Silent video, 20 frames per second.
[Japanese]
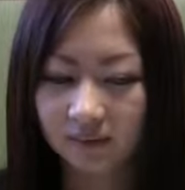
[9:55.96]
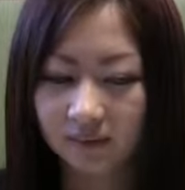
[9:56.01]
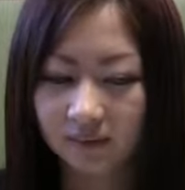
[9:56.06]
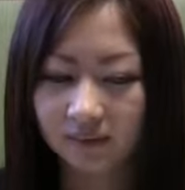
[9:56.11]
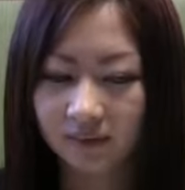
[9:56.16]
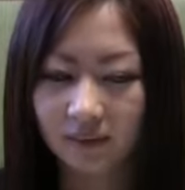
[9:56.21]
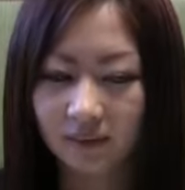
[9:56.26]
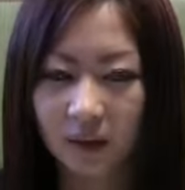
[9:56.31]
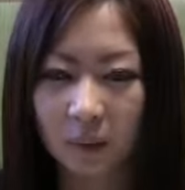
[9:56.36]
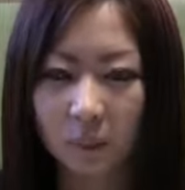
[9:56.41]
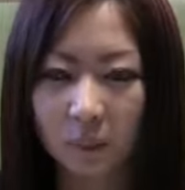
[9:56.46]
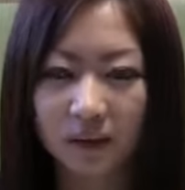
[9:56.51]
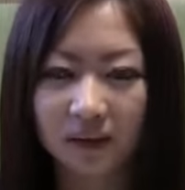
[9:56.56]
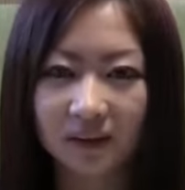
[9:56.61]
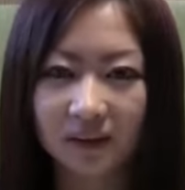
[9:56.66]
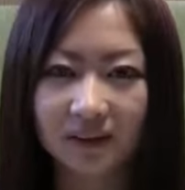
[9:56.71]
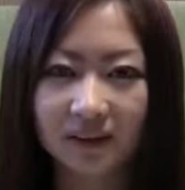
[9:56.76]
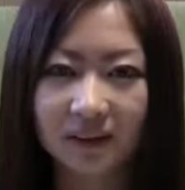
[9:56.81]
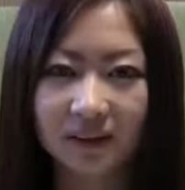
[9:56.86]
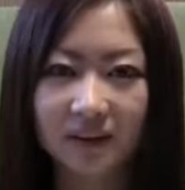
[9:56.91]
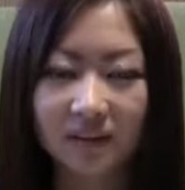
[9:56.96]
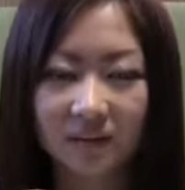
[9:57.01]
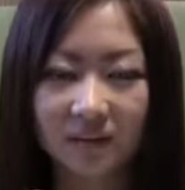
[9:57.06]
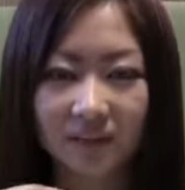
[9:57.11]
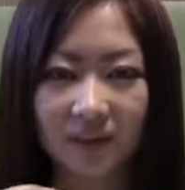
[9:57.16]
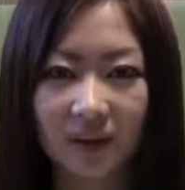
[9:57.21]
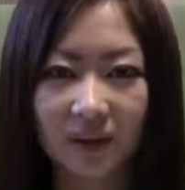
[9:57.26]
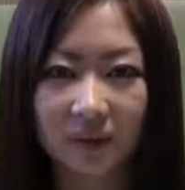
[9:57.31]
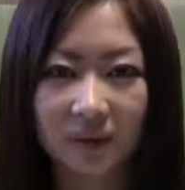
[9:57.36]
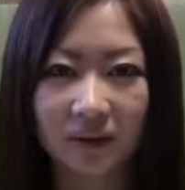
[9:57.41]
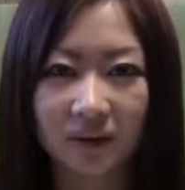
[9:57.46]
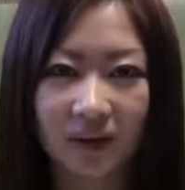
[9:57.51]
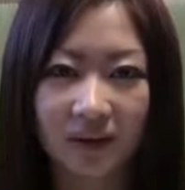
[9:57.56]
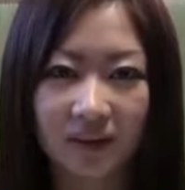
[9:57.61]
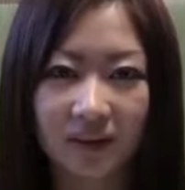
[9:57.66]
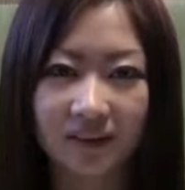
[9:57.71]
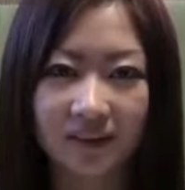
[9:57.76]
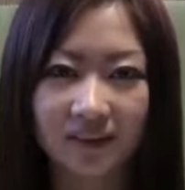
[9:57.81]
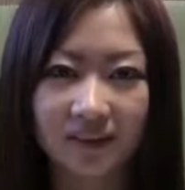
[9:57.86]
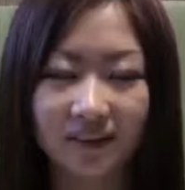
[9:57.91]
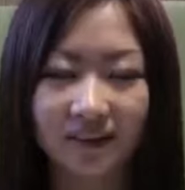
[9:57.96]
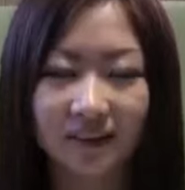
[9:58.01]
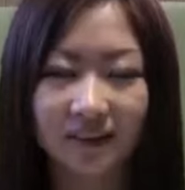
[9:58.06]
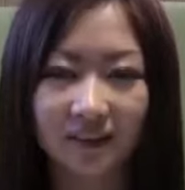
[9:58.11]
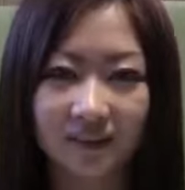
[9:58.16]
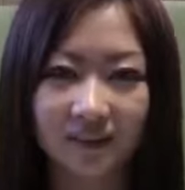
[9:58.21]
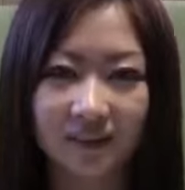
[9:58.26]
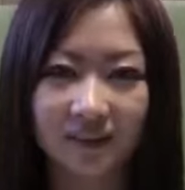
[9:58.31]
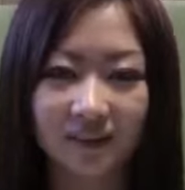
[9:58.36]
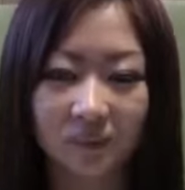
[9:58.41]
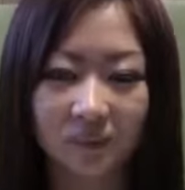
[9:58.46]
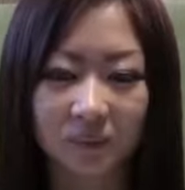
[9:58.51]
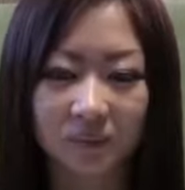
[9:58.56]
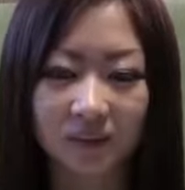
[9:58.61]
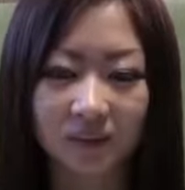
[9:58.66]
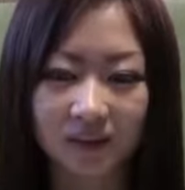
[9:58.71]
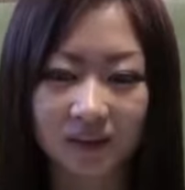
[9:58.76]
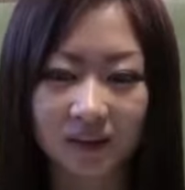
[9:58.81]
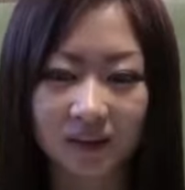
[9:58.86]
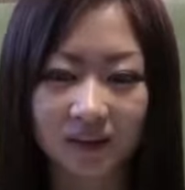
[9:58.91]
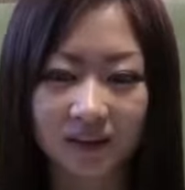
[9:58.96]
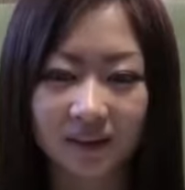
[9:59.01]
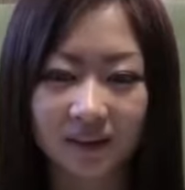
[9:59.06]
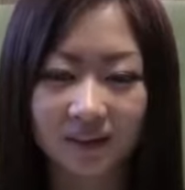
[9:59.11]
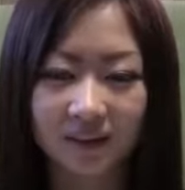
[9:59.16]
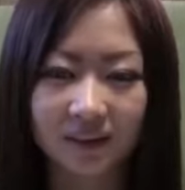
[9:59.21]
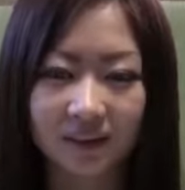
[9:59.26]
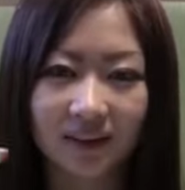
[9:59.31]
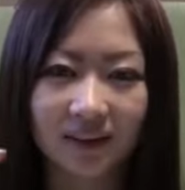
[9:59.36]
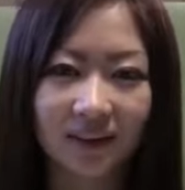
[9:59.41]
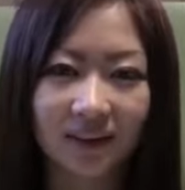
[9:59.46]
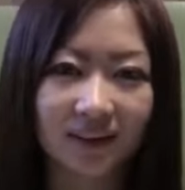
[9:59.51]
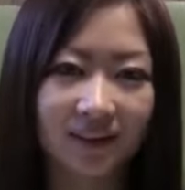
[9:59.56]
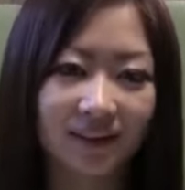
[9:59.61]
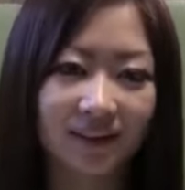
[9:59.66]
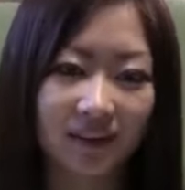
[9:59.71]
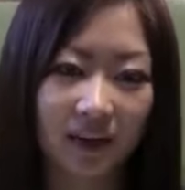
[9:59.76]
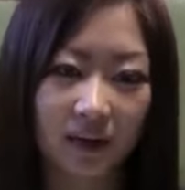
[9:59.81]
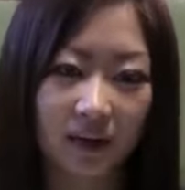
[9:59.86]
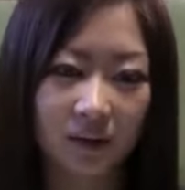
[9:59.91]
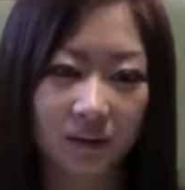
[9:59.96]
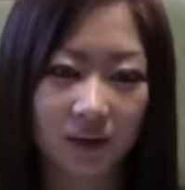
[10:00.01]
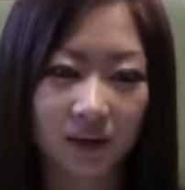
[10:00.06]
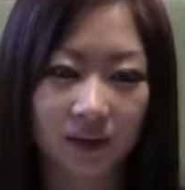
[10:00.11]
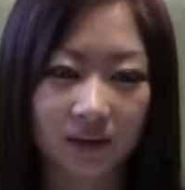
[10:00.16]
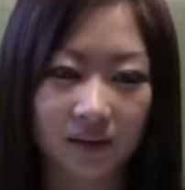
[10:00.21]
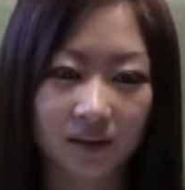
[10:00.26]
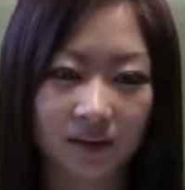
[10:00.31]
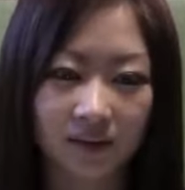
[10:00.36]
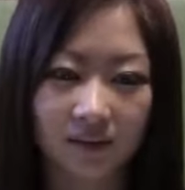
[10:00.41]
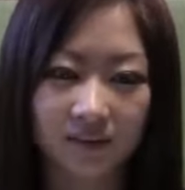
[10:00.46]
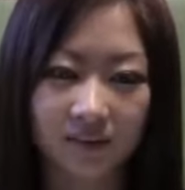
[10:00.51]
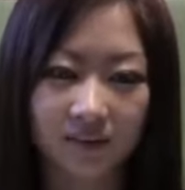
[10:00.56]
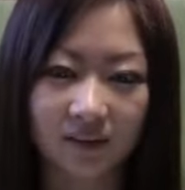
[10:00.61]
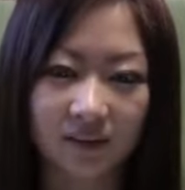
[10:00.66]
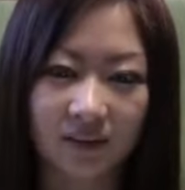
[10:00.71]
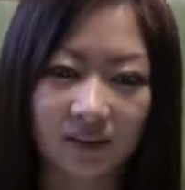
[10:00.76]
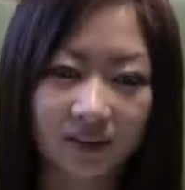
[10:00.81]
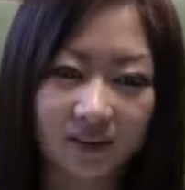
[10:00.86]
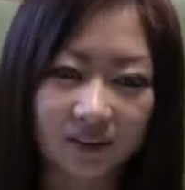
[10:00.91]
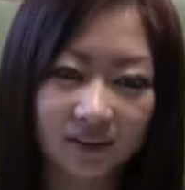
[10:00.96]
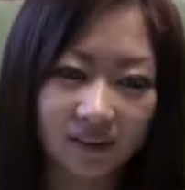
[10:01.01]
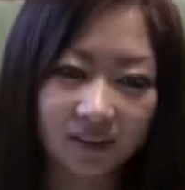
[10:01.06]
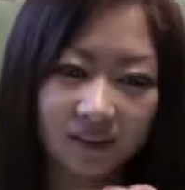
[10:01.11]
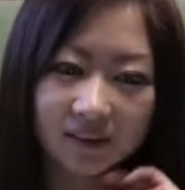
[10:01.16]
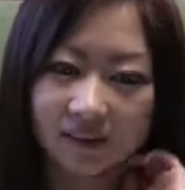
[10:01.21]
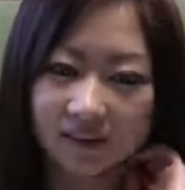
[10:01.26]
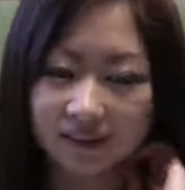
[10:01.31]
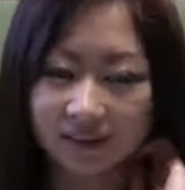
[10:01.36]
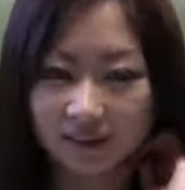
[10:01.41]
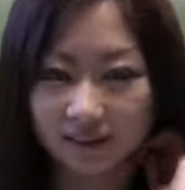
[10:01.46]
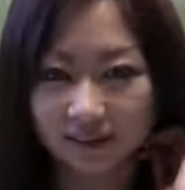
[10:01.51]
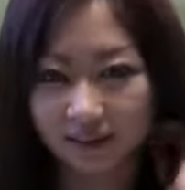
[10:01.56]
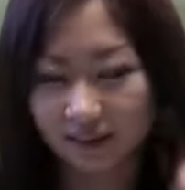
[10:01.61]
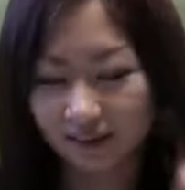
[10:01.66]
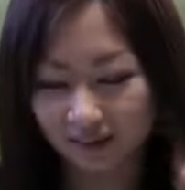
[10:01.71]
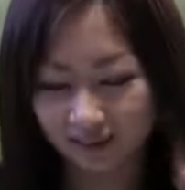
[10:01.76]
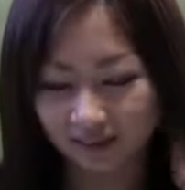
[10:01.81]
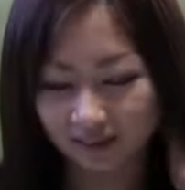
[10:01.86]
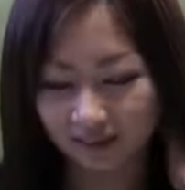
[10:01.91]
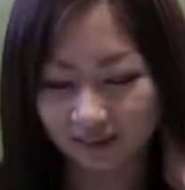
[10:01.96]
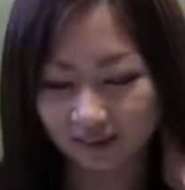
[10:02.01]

あんまり人とかを描かんでいいかなと思って木をやたらでかく描いたりとかしてて